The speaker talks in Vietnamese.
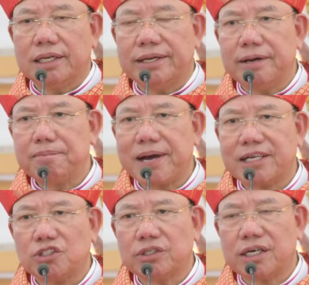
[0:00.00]
là đứng
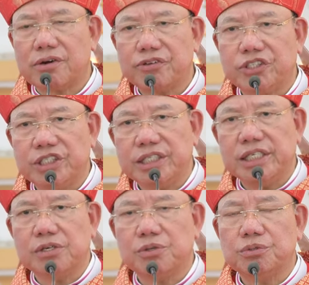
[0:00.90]
ban cho các con trí
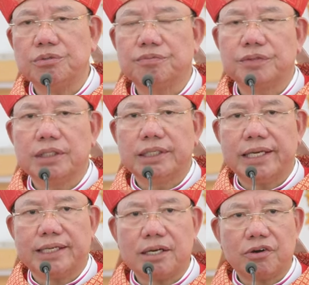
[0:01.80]
hiểu
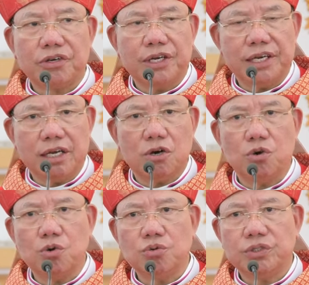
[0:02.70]
để các con
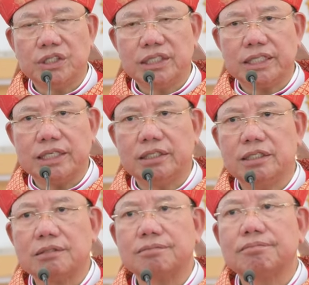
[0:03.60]
hiểu những kiến
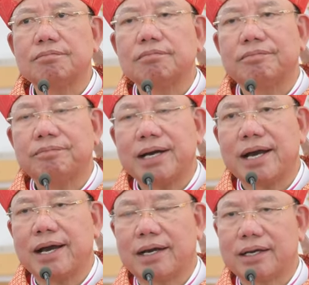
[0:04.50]
thức
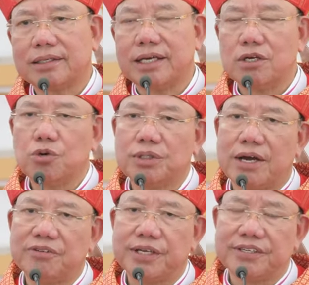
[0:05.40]
mà các thầy cô
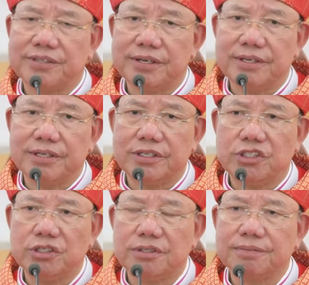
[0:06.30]
giáo giảng dạy ở nhà
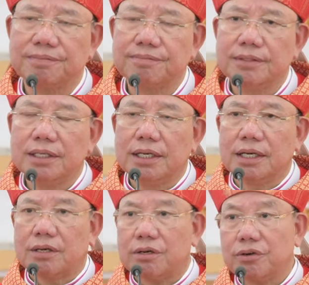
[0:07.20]
trường
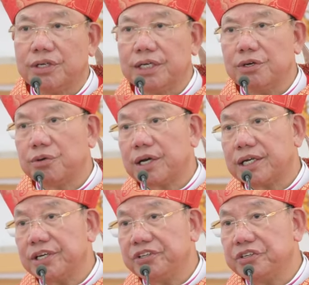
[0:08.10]
các con hiểu các
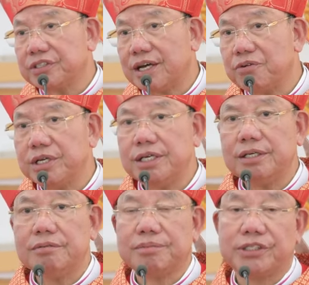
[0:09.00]
kiến thức giáo
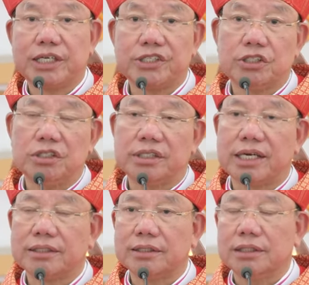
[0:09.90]
lý mà cha xứ
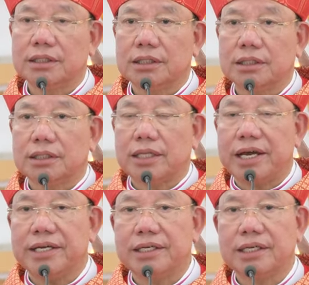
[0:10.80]
các
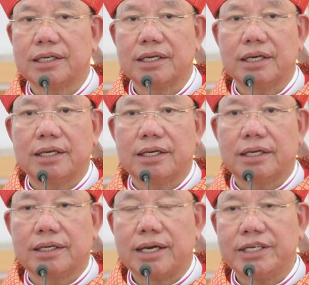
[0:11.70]
thầy
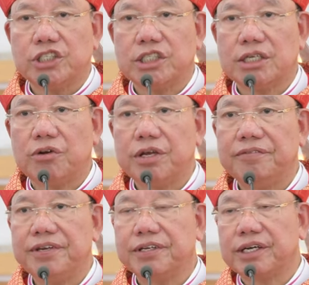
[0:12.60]
các anh chị giáo lý
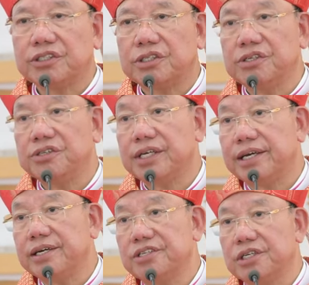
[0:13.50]
viên các sơ
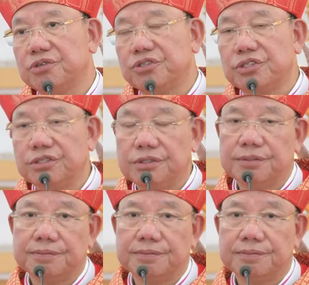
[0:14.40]
dạy ở giáo xứ